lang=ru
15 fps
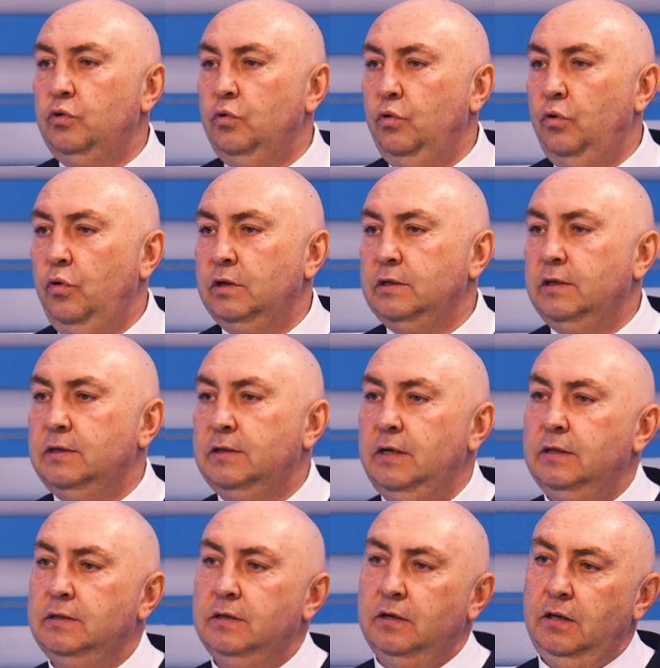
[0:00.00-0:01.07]
что
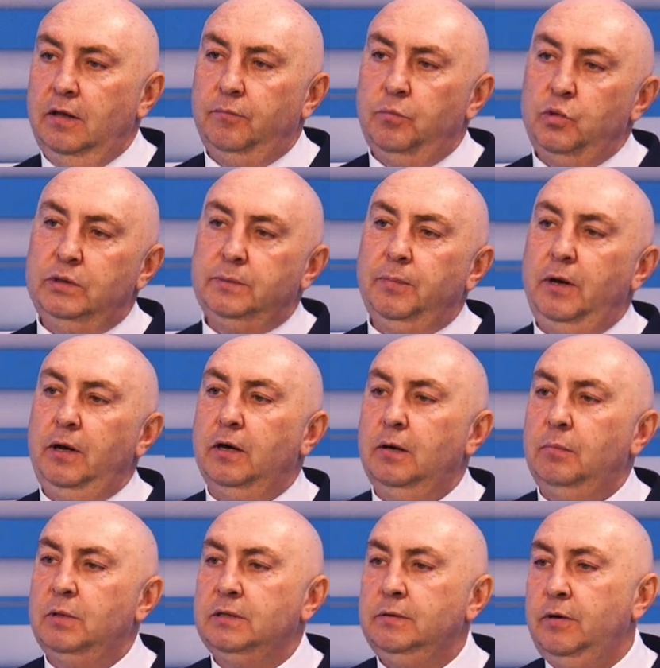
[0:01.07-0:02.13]
ассоциация глав
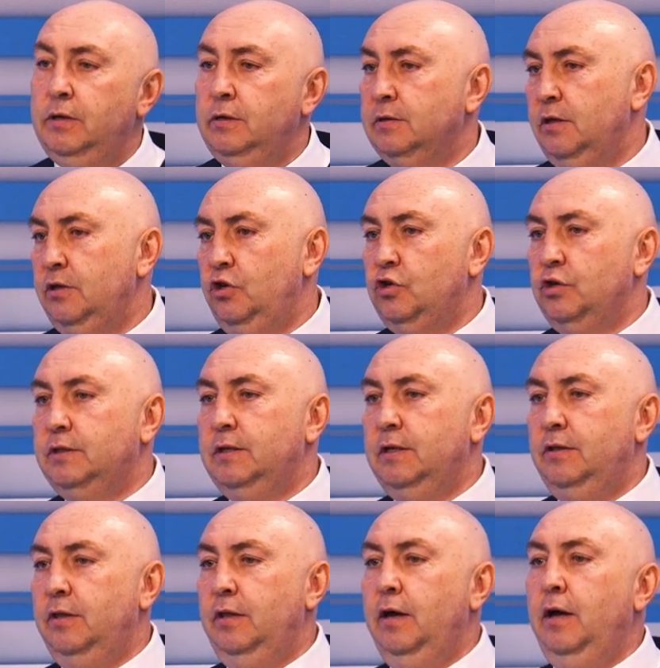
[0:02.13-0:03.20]
муниципальных образований
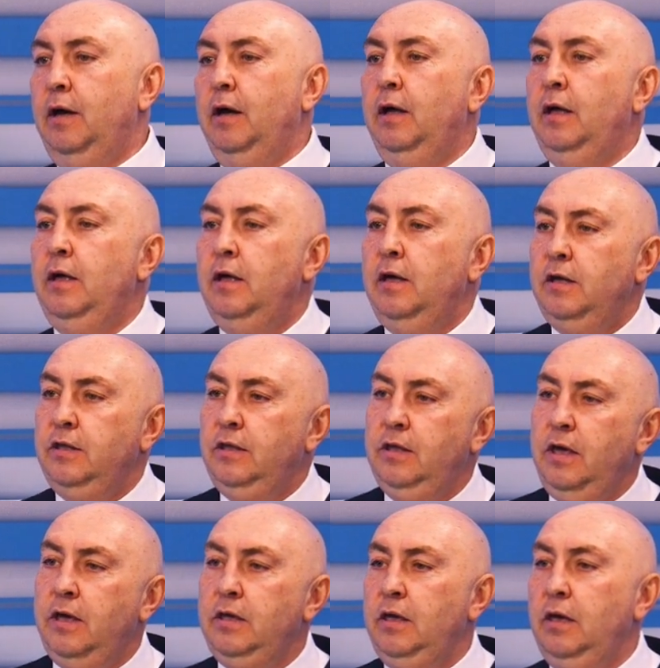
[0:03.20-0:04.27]
содержится на
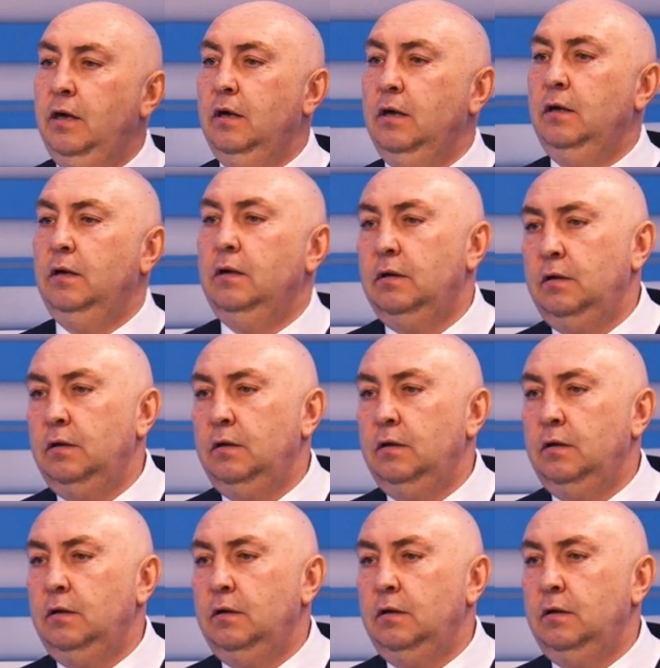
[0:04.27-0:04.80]
деньги